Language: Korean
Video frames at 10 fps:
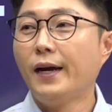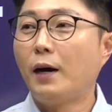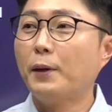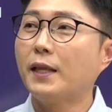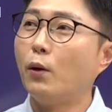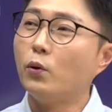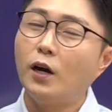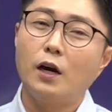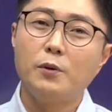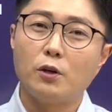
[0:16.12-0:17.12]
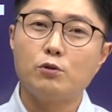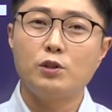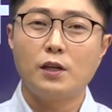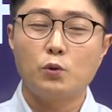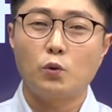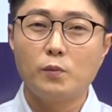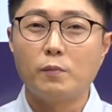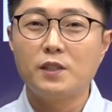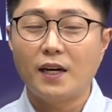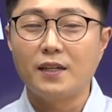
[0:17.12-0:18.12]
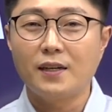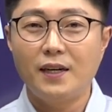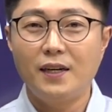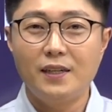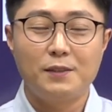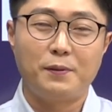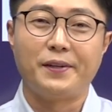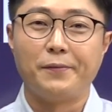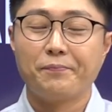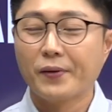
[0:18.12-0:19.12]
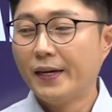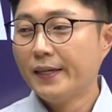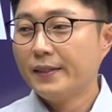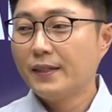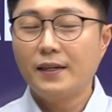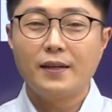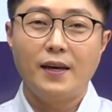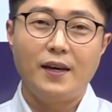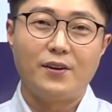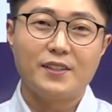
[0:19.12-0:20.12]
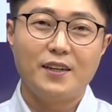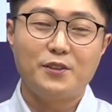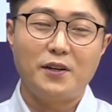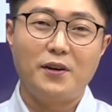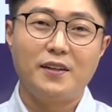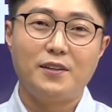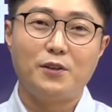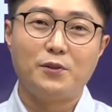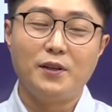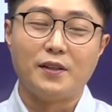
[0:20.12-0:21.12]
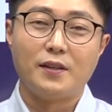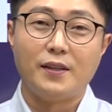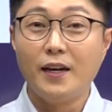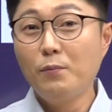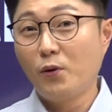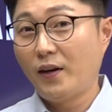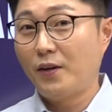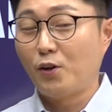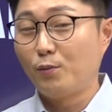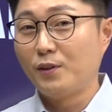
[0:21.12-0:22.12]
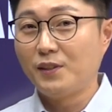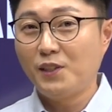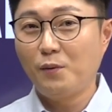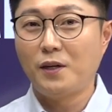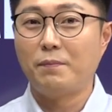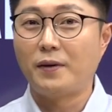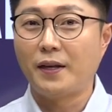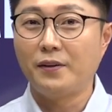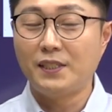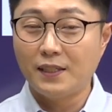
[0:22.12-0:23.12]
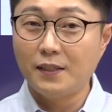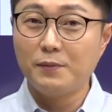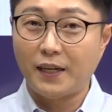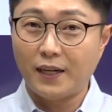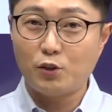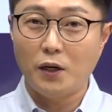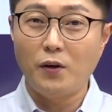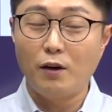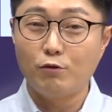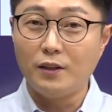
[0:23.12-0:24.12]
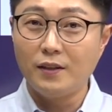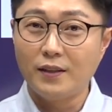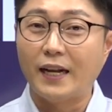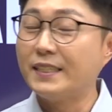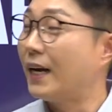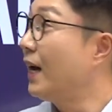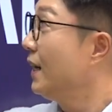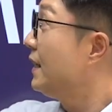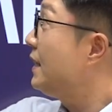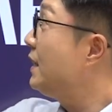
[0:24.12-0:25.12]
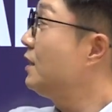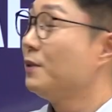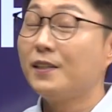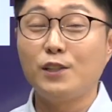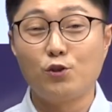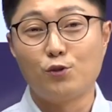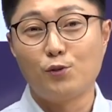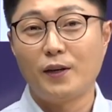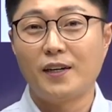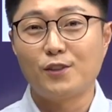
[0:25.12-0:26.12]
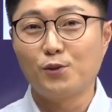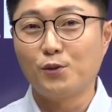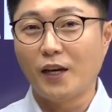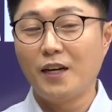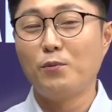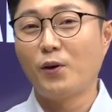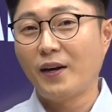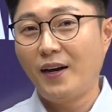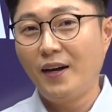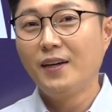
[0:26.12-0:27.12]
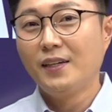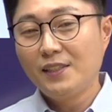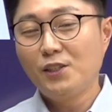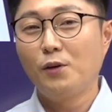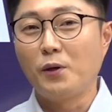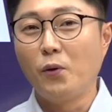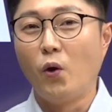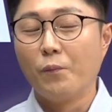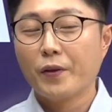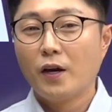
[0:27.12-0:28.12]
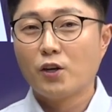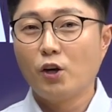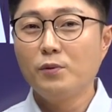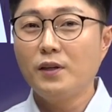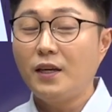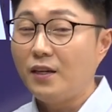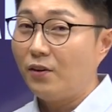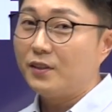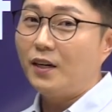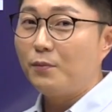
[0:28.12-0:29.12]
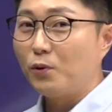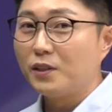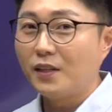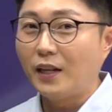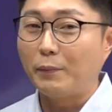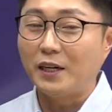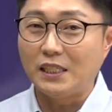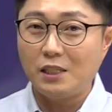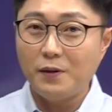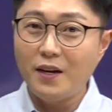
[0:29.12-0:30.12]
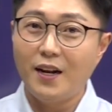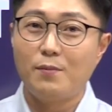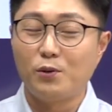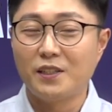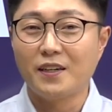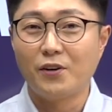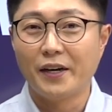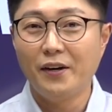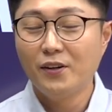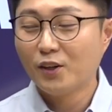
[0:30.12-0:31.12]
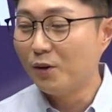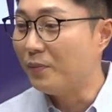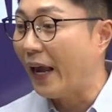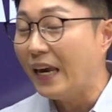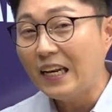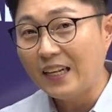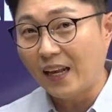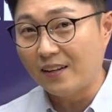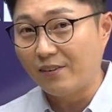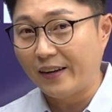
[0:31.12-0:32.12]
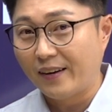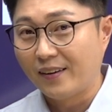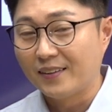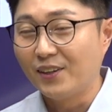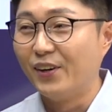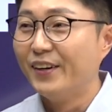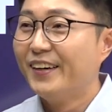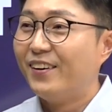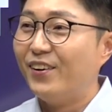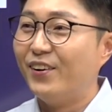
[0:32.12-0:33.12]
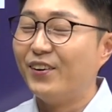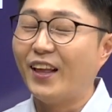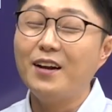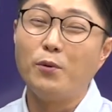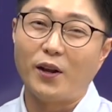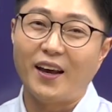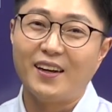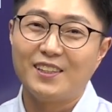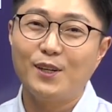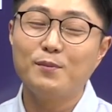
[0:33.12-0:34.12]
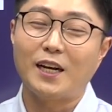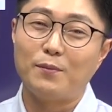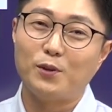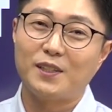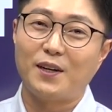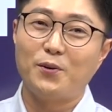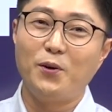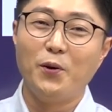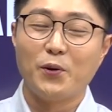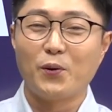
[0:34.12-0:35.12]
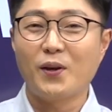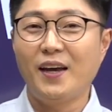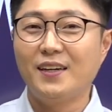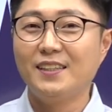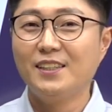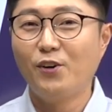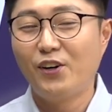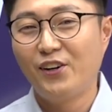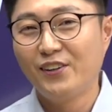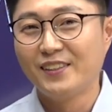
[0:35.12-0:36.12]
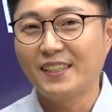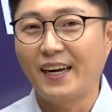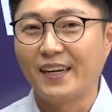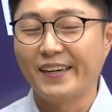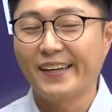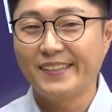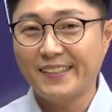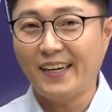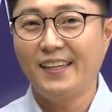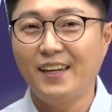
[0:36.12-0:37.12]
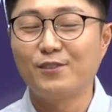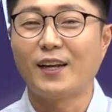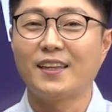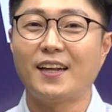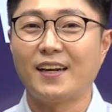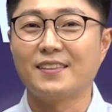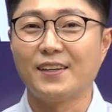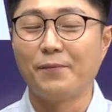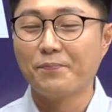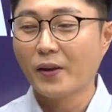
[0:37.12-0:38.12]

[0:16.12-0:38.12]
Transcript: 아마 다 올라가면 12시가 조금 넘지 않을까 싶어요. 제가 이렇게 영상을 촬영하는 이유는 내일 모레가 여러분들 시험이란 말이에요. 지금 제가 촬영하고 있는 날짜 20일 기준으로 해가지고 내일 모레가 시험이고 여러분들이 이 영상을 보실 때는 아마 21일 날 보실 거예요. 그럼 내일 되는 거예요. 그래서 어, 내일 모레 시험 잘 보시라고 이렇게 응원차 이렇게 짜란나고 나타났어요.